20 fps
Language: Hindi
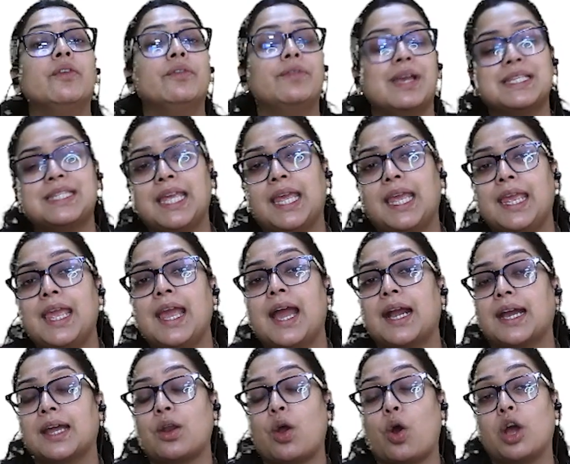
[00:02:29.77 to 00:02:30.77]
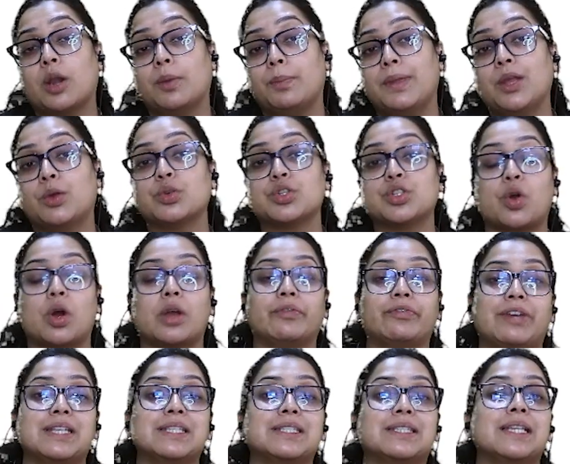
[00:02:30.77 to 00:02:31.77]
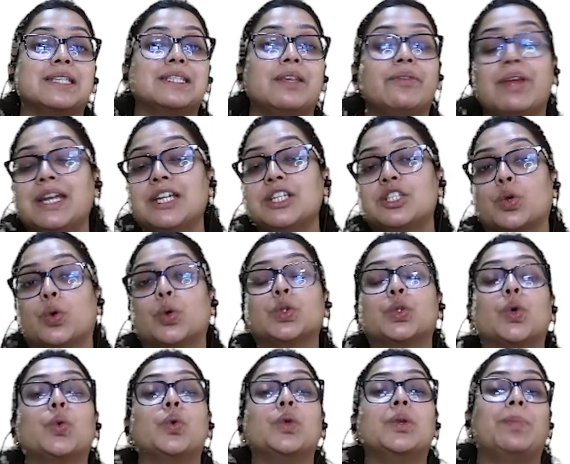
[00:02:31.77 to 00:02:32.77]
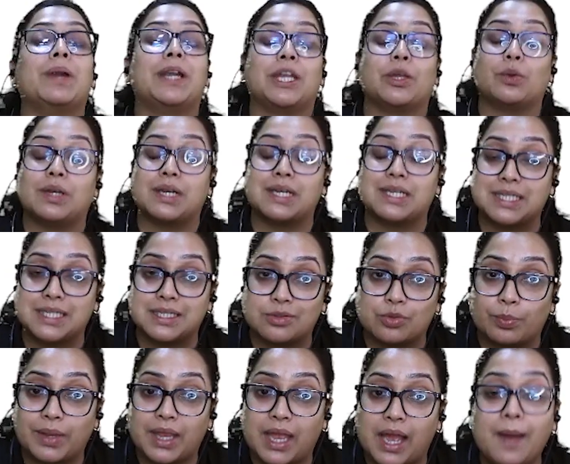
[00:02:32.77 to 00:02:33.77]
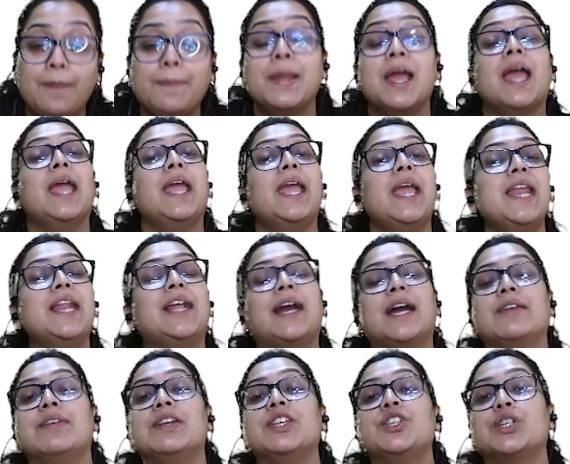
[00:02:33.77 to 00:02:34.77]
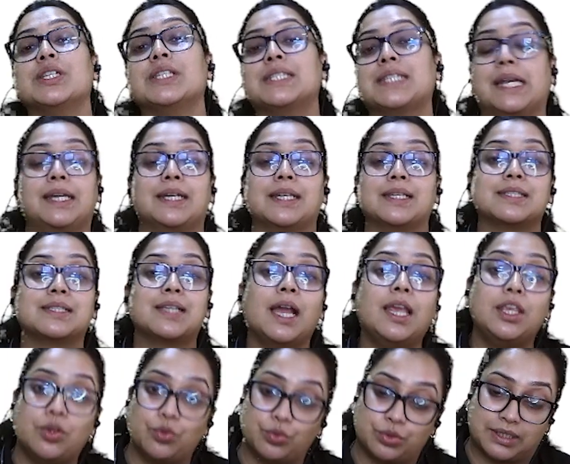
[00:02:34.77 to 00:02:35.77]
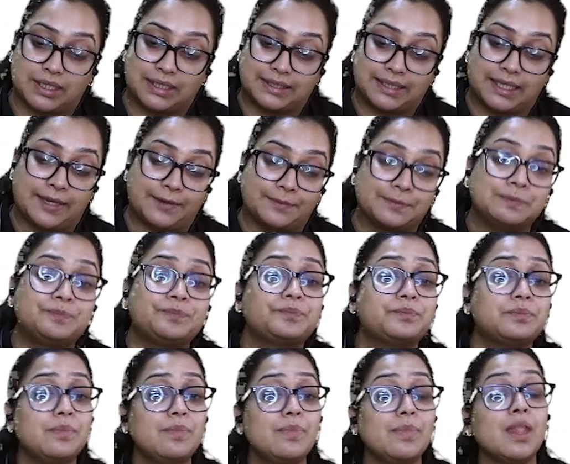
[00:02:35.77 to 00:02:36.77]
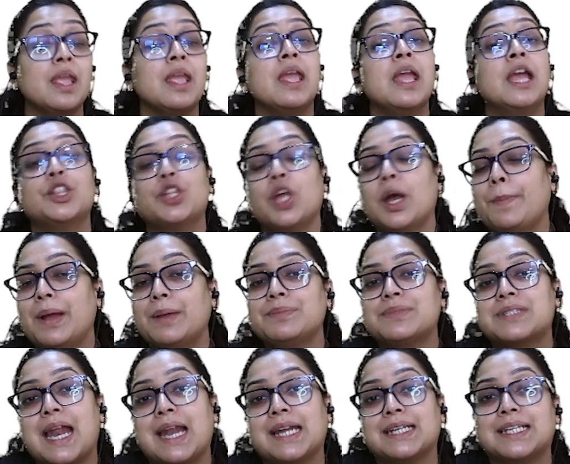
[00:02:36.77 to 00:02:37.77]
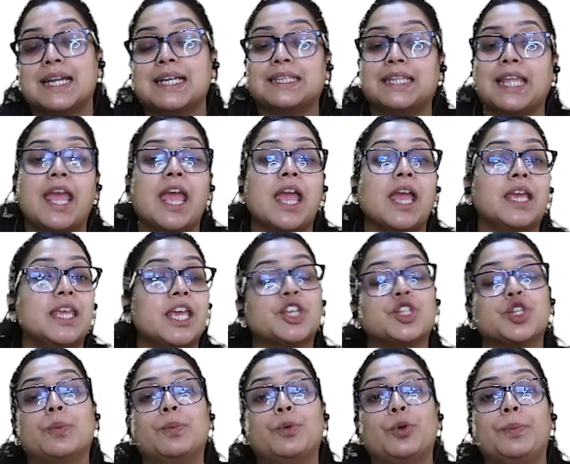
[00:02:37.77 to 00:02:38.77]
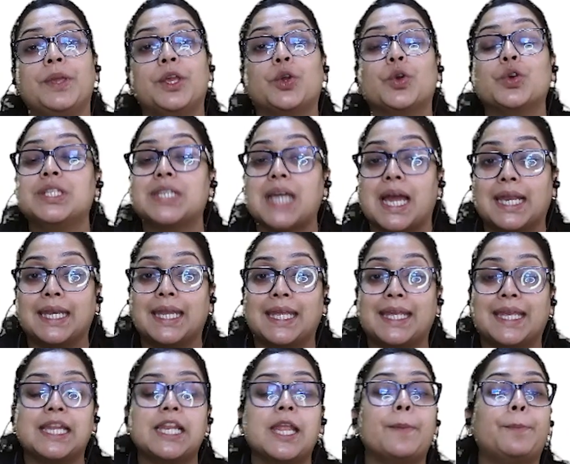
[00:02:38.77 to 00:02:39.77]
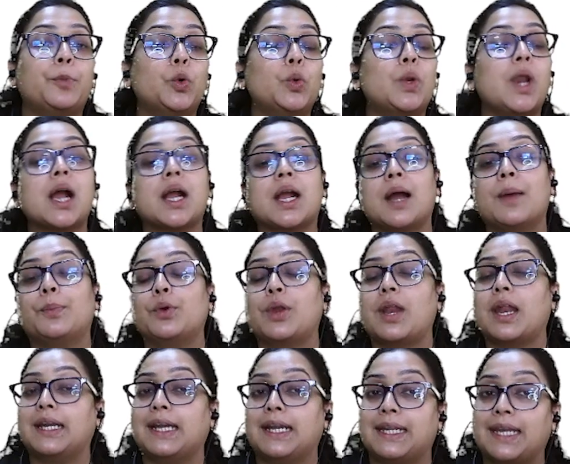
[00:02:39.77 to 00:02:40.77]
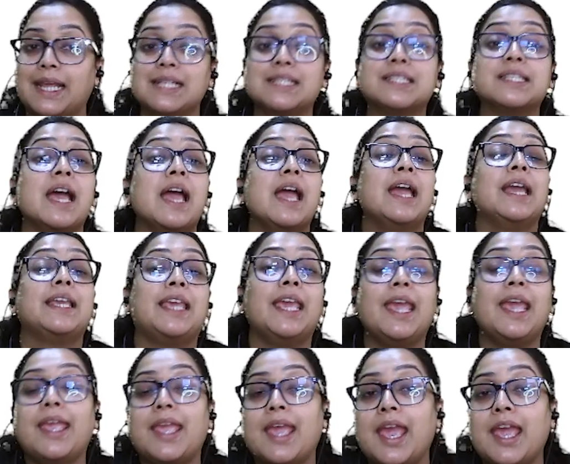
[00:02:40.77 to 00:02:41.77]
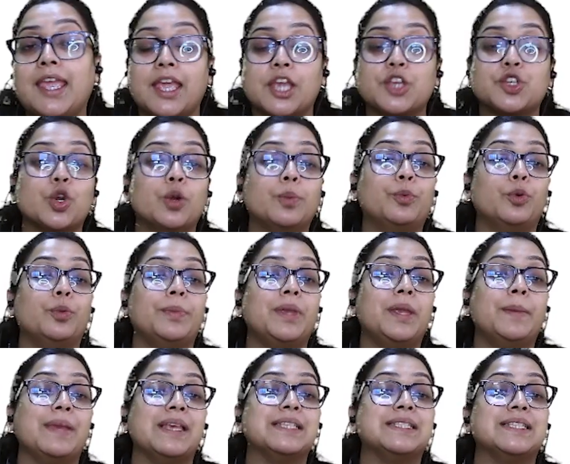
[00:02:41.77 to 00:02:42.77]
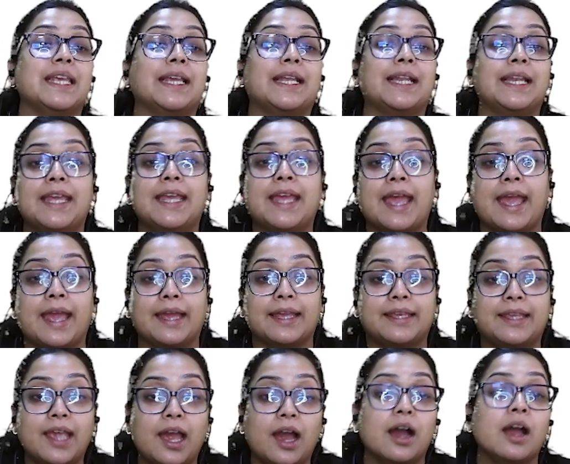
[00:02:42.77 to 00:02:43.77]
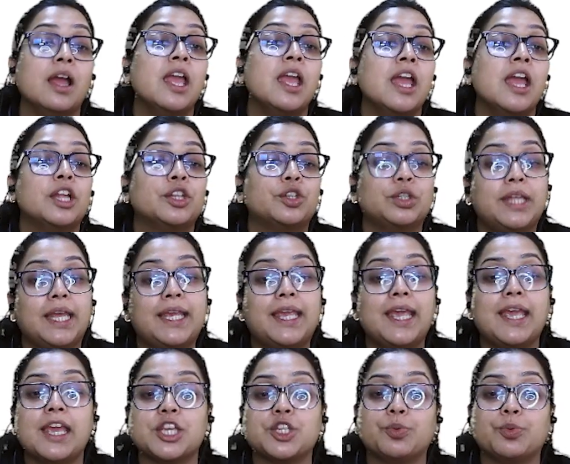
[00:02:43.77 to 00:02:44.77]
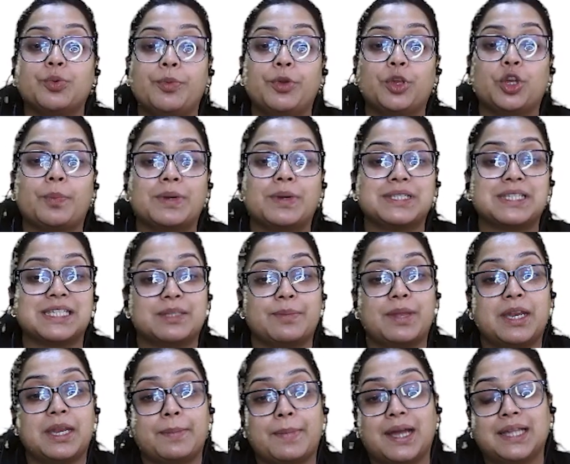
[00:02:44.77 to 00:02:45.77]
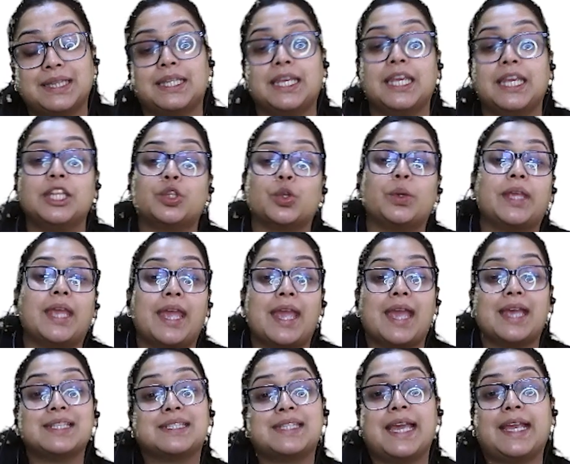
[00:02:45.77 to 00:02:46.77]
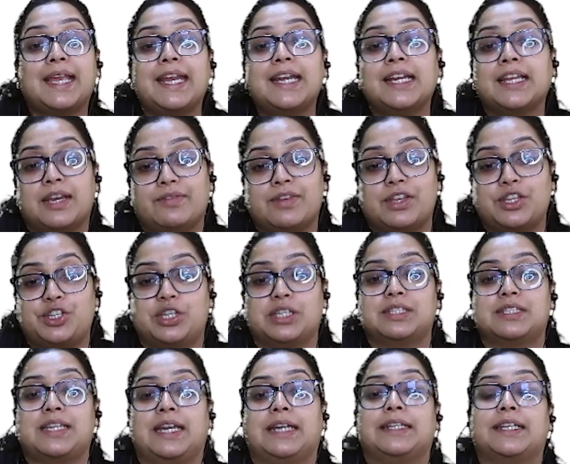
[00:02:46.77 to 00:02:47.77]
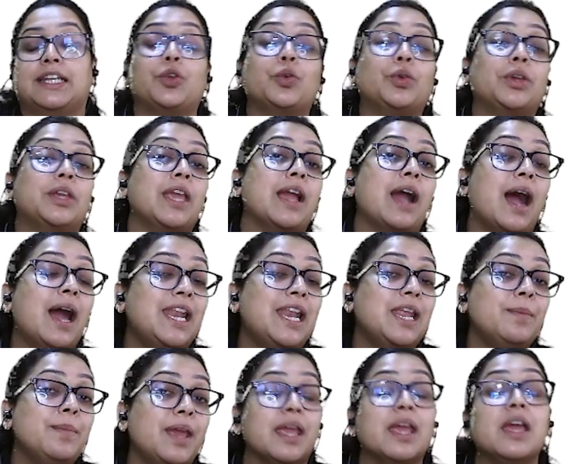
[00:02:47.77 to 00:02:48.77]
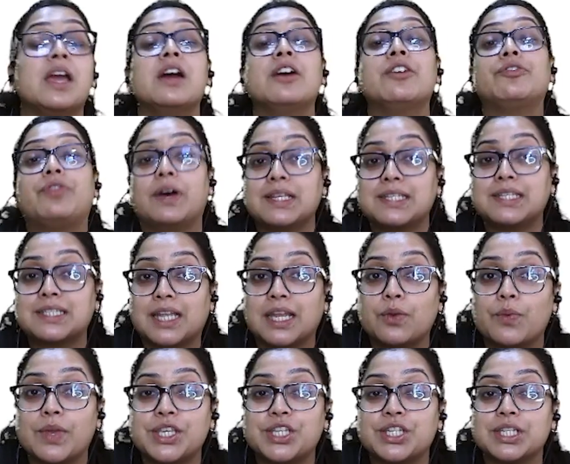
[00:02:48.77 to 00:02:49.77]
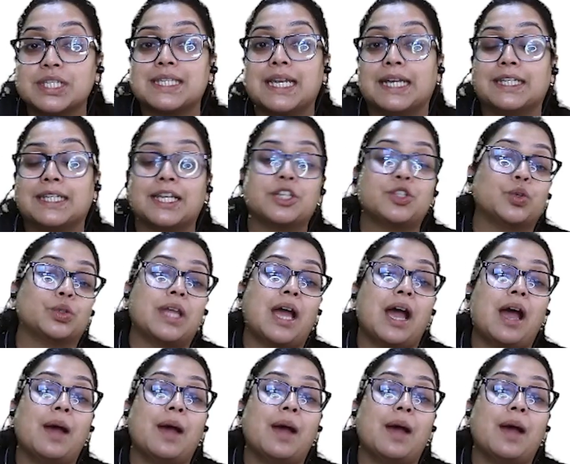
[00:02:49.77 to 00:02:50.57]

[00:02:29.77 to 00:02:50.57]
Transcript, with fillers: वैसे ही अगर और भी कुछ कॉन्फ्रेंसेज इवेंट्स हो तो उन पर्टिकुलर चीजों में हम इन कन्वेंशन सेंटर्स का यूज करते हैं तो अब हम स्टार्ट करते हैं यशोभूमि को जानने के लिए पूरा का पूरा डिटेल्स कि ये यशोभूमि बेसिकली है क्या तो देखिए यशोभूमि के ऊपर जैसे मैंने बात की तो ये है सेकंड कन्वेंशन सेंटर क्योंकि हाल ही में फर्स्ट कन्वेंशन सेंटर जो था